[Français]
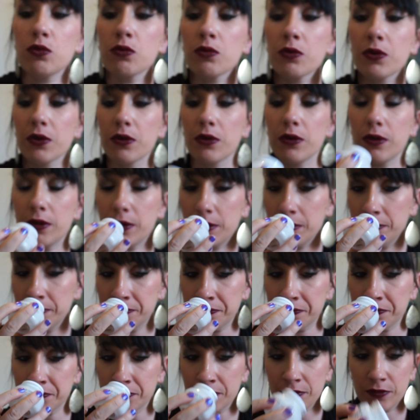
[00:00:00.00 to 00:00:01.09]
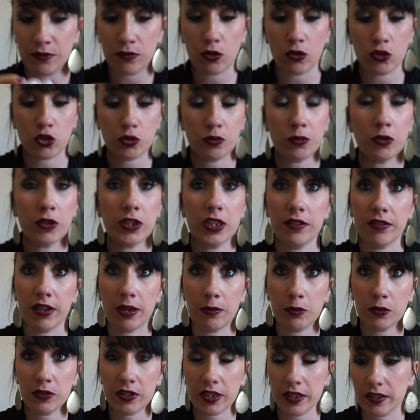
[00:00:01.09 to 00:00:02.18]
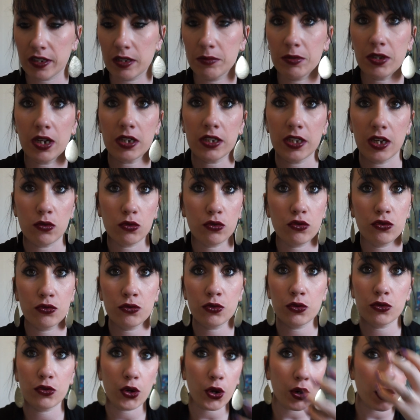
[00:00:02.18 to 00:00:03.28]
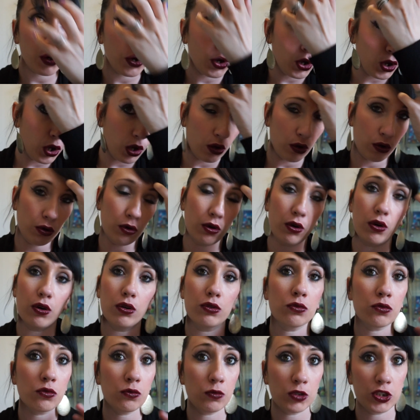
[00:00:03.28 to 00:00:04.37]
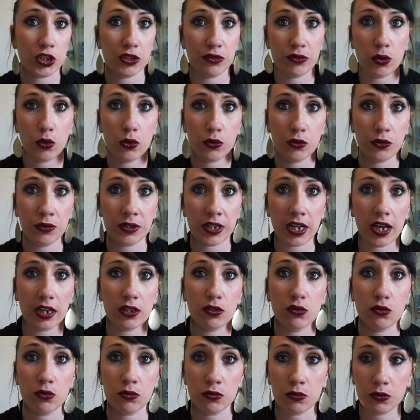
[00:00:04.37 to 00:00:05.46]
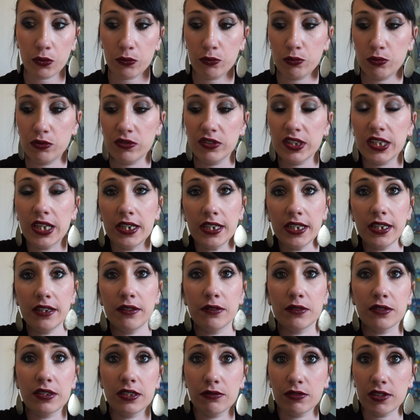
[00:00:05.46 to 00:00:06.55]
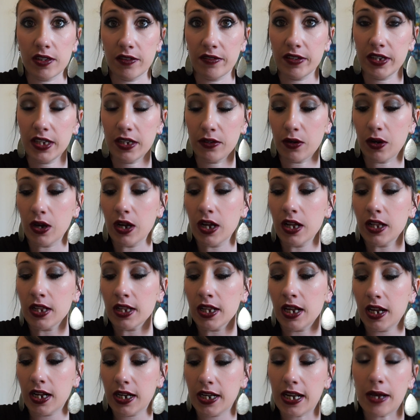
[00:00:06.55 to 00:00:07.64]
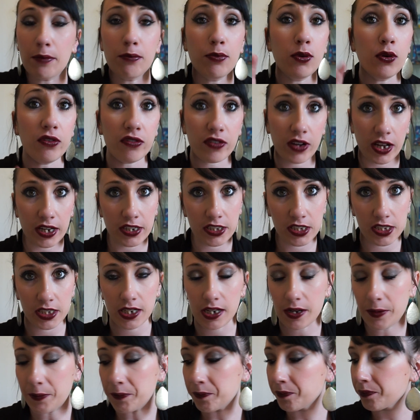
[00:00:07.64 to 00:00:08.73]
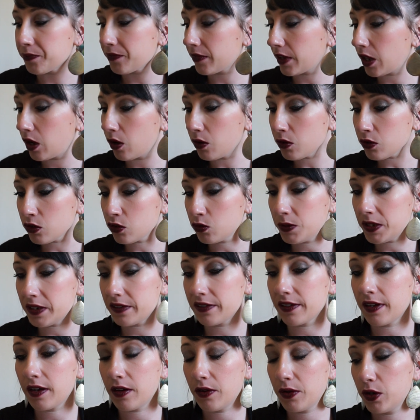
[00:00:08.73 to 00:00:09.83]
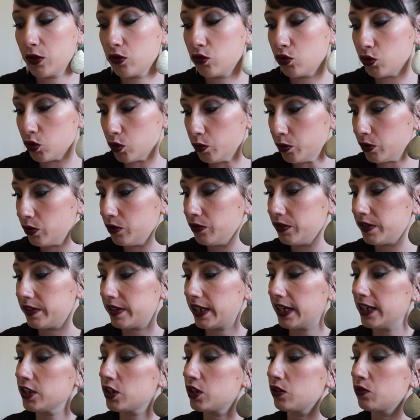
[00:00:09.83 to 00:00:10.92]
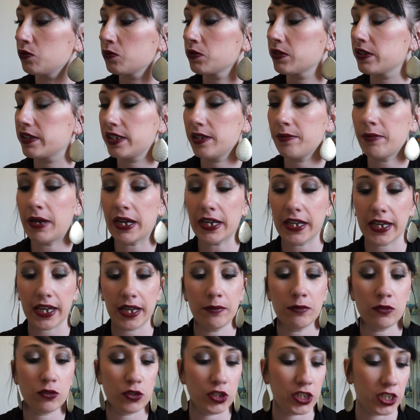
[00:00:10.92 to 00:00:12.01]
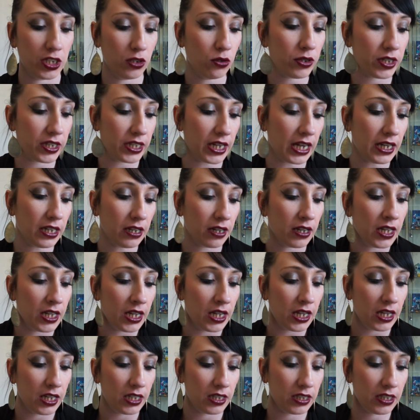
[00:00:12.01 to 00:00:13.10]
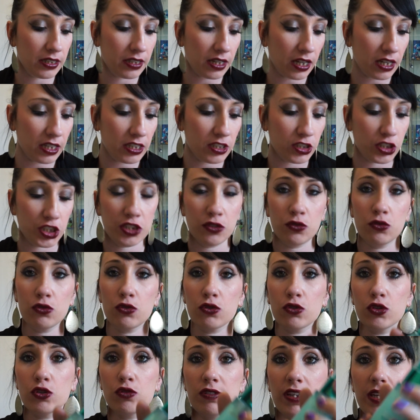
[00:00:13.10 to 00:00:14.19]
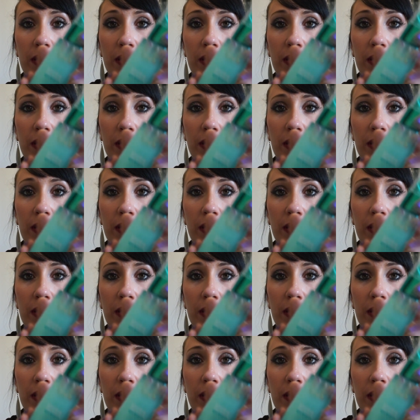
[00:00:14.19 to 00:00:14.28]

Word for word: donc franchement, il est vraiment très très bien, il n'y a aucune odeur. donc moi j'ai fait aucune réaction donc vous pouvez y aller si vous avez la peau fragile. Ensuite, euh, toujours pour le visage, donc c'est ma crème de chez L'Oréal, l'Hydra Genius que je vous